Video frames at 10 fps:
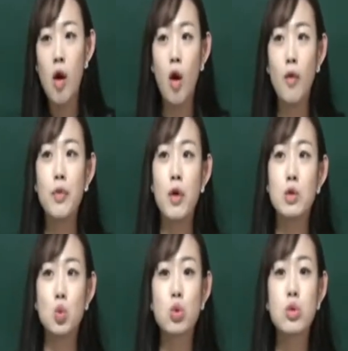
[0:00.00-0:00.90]

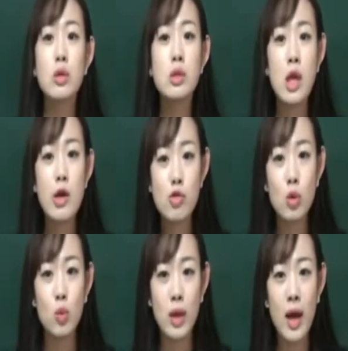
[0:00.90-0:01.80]
어떤 조선을
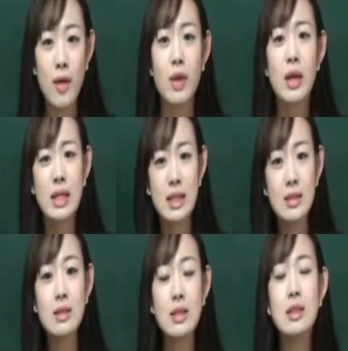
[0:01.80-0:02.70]
세우기 위한
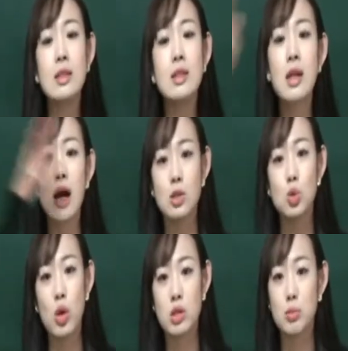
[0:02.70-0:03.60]
큰 틀을
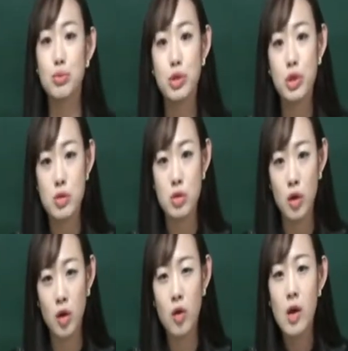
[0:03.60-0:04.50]
가지고 계신 분이었어요.